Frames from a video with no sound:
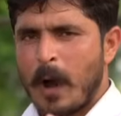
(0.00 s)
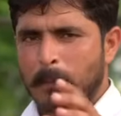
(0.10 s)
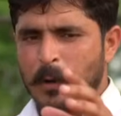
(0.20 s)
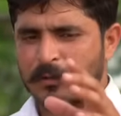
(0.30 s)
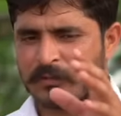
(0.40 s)

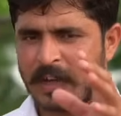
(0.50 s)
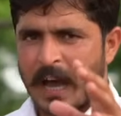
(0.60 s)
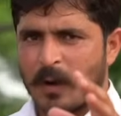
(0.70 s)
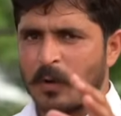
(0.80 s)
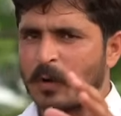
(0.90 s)
आपको
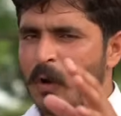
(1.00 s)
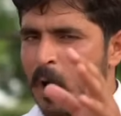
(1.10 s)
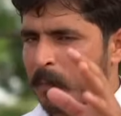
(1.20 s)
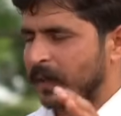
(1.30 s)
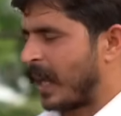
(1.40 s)
चार लोगों को
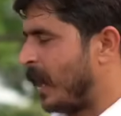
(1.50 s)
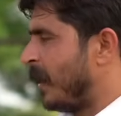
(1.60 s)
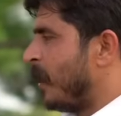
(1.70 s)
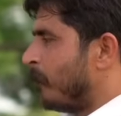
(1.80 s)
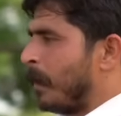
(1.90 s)
और बताएं
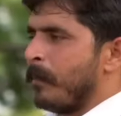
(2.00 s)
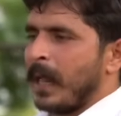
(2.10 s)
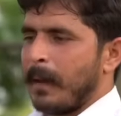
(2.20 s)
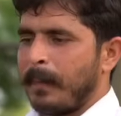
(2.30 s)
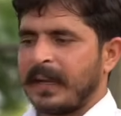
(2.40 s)
भी
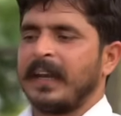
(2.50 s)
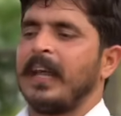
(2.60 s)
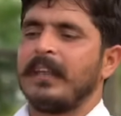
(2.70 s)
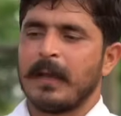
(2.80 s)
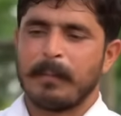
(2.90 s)
मेरे बेटे
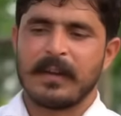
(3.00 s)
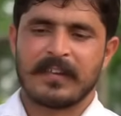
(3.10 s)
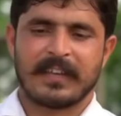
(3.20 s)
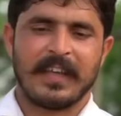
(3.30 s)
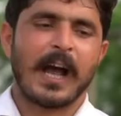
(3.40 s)
ने ये
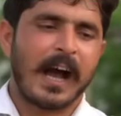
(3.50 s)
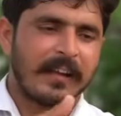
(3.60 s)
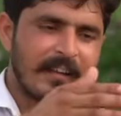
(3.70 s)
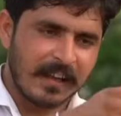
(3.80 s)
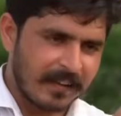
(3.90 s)
बिजनेस किया
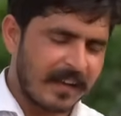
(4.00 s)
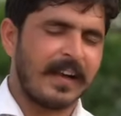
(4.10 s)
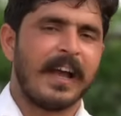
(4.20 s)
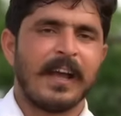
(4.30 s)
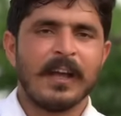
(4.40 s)
आज ये
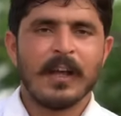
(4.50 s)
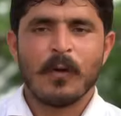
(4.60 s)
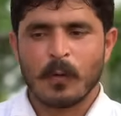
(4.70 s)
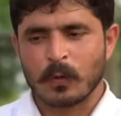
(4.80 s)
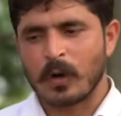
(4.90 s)
है
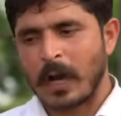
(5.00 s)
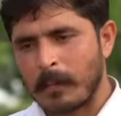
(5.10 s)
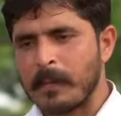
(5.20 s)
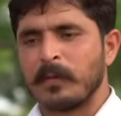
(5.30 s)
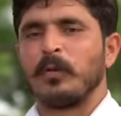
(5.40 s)
उनको
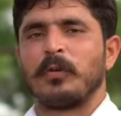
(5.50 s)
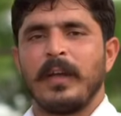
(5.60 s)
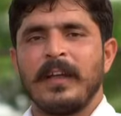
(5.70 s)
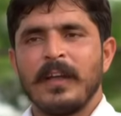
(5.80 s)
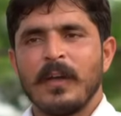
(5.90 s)
गर्व महसूस
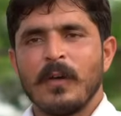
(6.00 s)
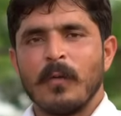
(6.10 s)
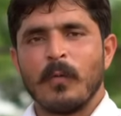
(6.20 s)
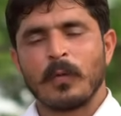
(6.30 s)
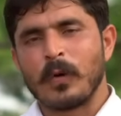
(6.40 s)
हुई
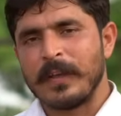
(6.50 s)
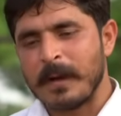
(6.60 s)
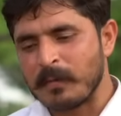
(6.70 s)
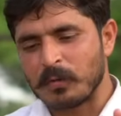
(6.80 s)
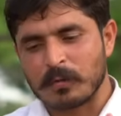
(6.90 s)
उनको ये
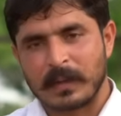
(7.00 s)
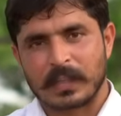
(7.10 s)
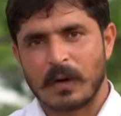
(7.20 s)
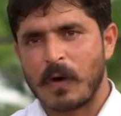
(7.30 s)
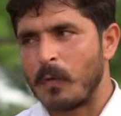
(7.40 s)
महसूस मत
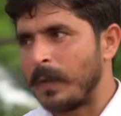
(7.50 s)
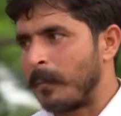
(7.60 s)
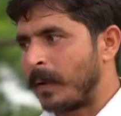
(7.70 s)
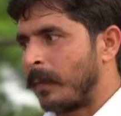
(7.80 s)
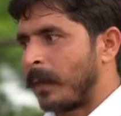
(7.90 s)
करवाओ भी
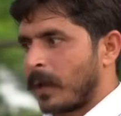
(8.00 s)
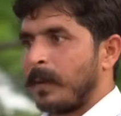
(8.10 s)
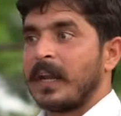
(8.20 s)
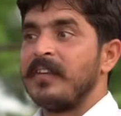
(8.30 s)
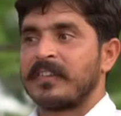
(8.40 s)
हमने हमारा
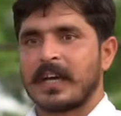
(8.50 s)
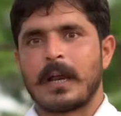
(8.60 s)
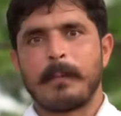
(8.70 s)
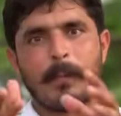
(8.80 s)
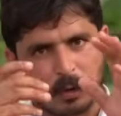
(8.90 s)
बेटा
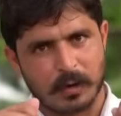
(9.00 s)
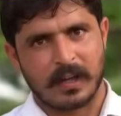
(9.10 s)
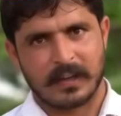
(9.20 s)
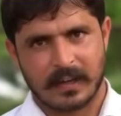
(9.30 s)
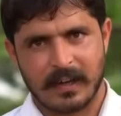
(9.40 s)
इंस्टाग्राम पर फ़ोटो
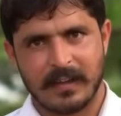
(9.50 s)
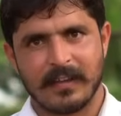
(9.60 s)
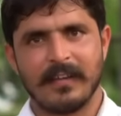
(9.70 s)
डालता खाली